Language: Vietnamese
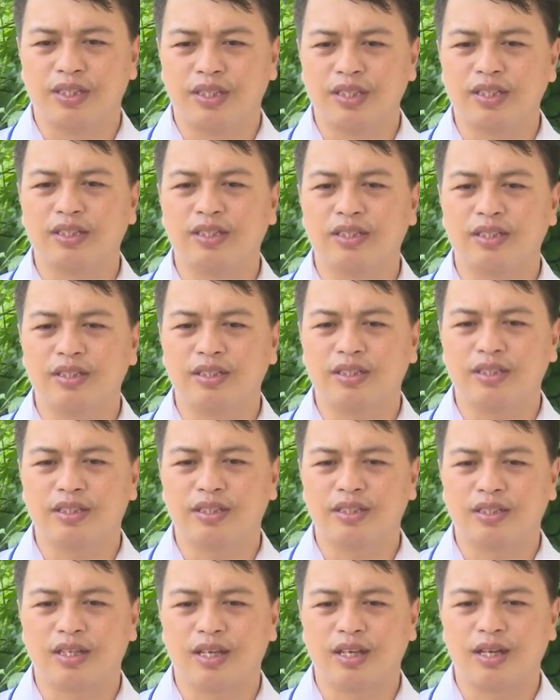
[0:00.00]
tương xứng
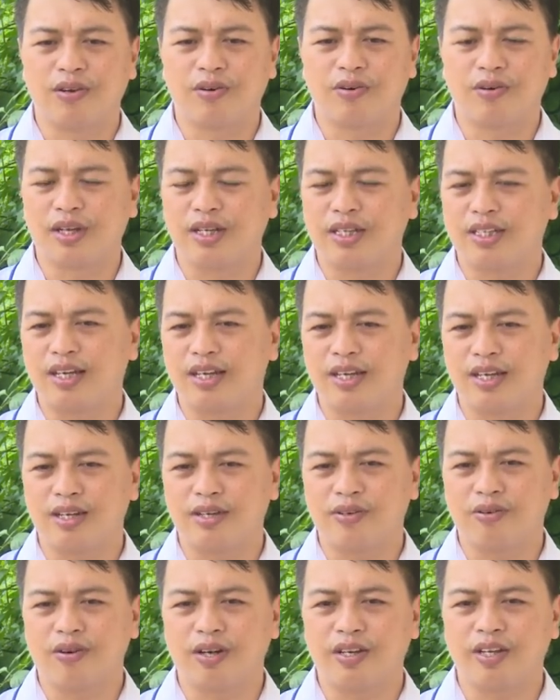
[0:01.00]
để ổn định gia đình,
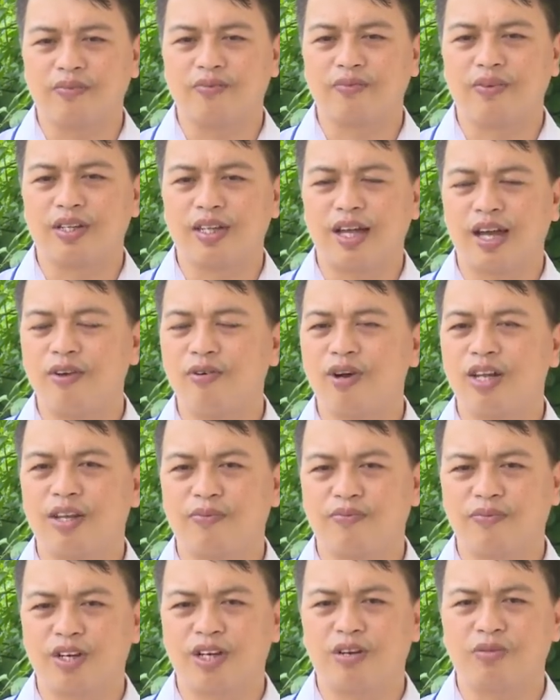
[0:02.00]
hòa nhập với tái hòa
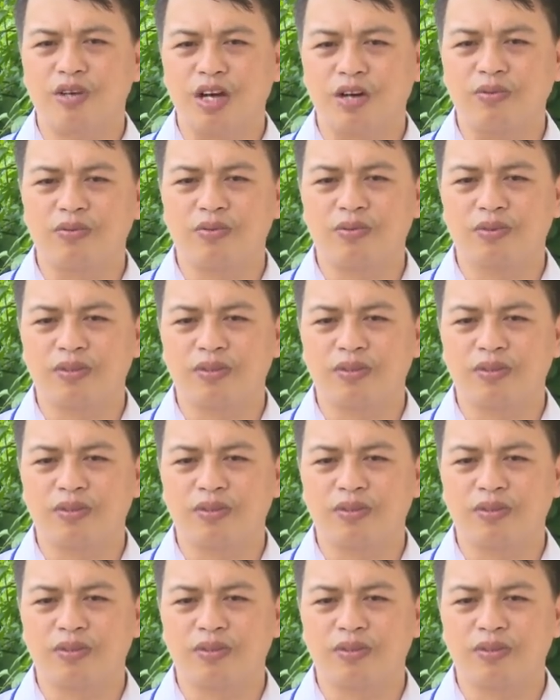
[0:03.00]
nhập với cộng đồng.